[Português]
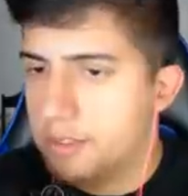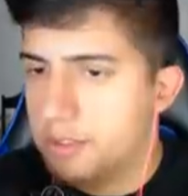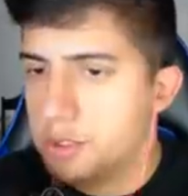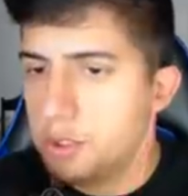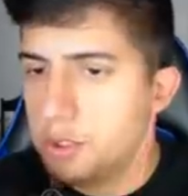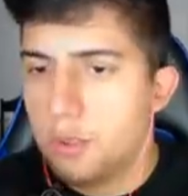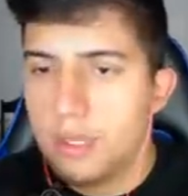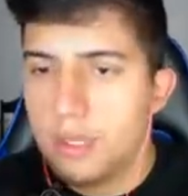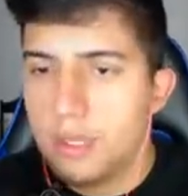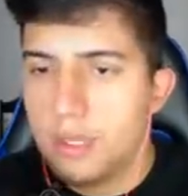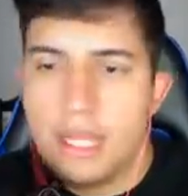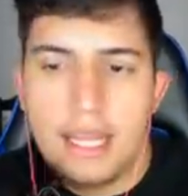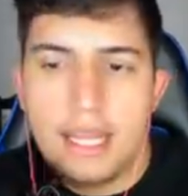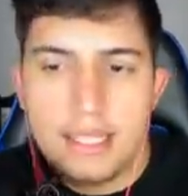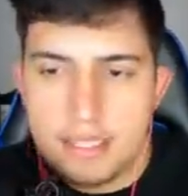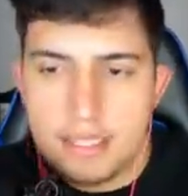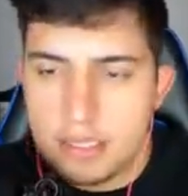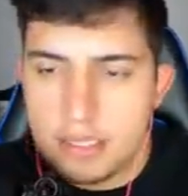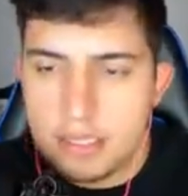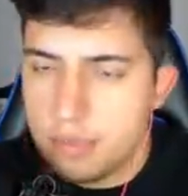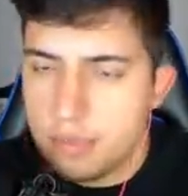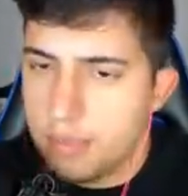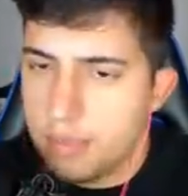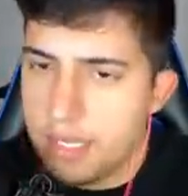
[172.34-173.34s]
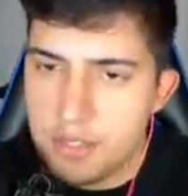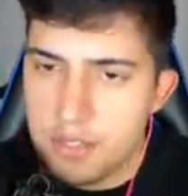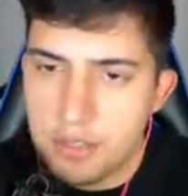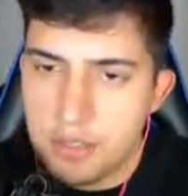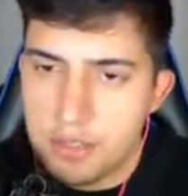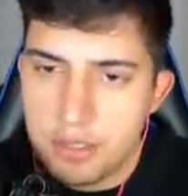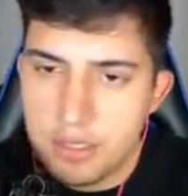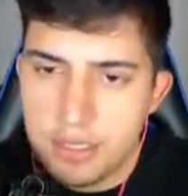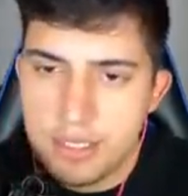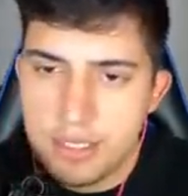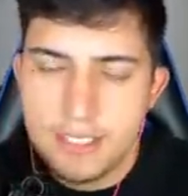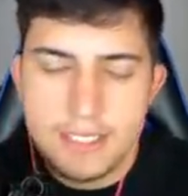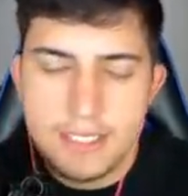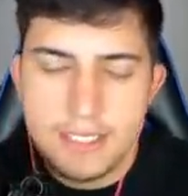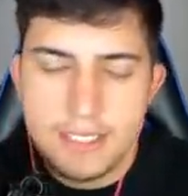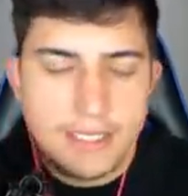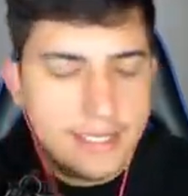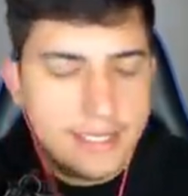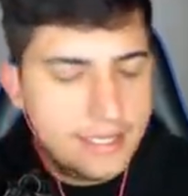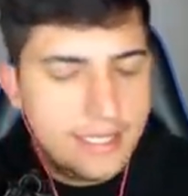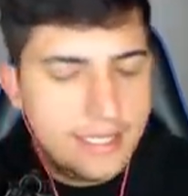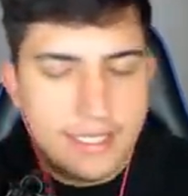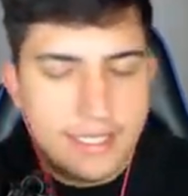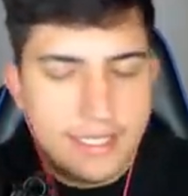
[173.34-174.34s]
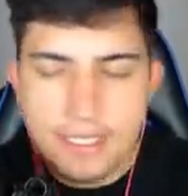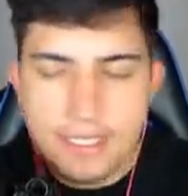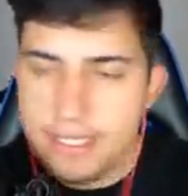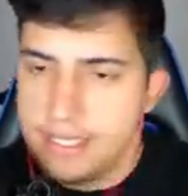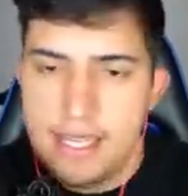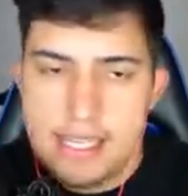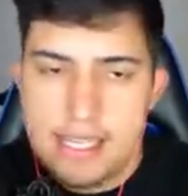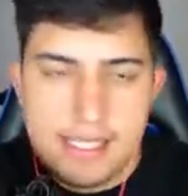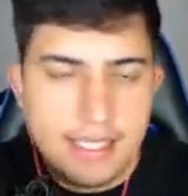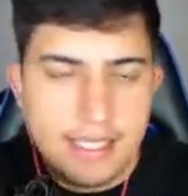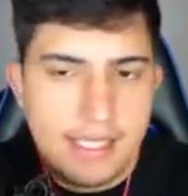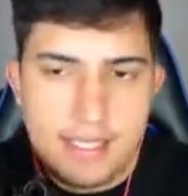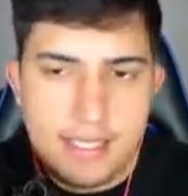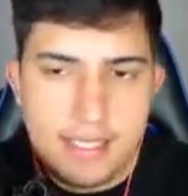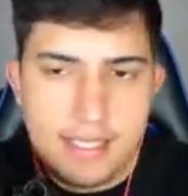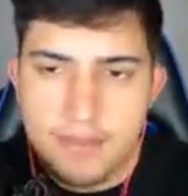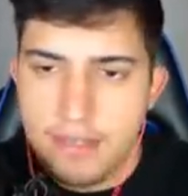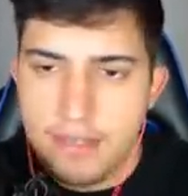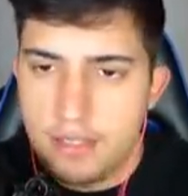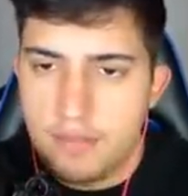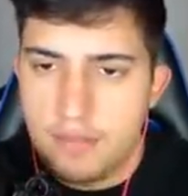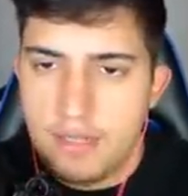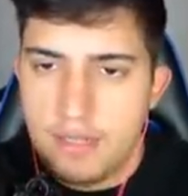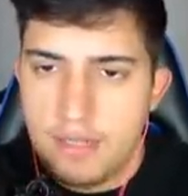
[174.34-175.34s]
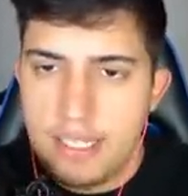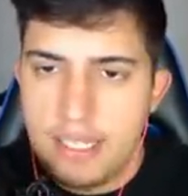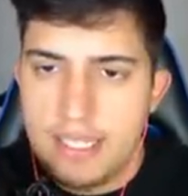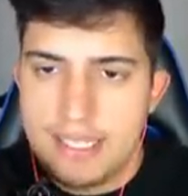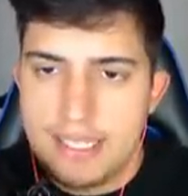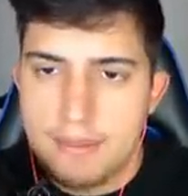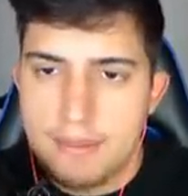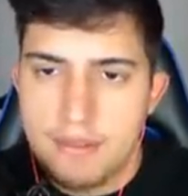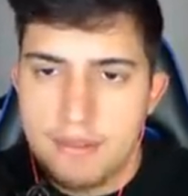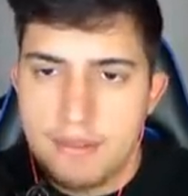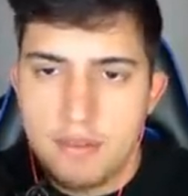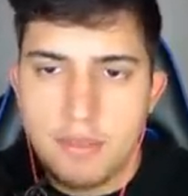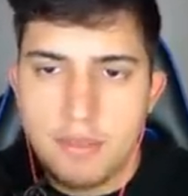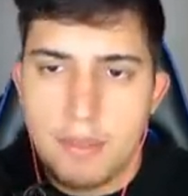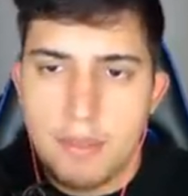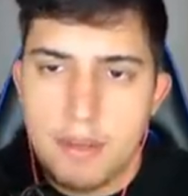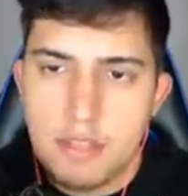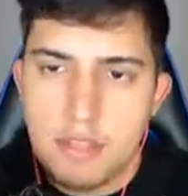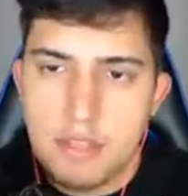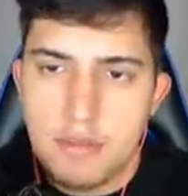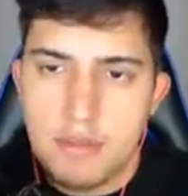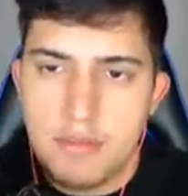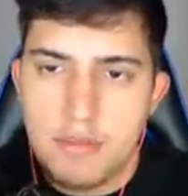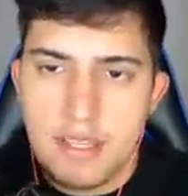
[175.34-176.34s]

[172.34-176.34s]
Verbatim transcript: não jogou nada esse Major. E esse adesivo aqui não vale nada. Mas vamos lá, mais uma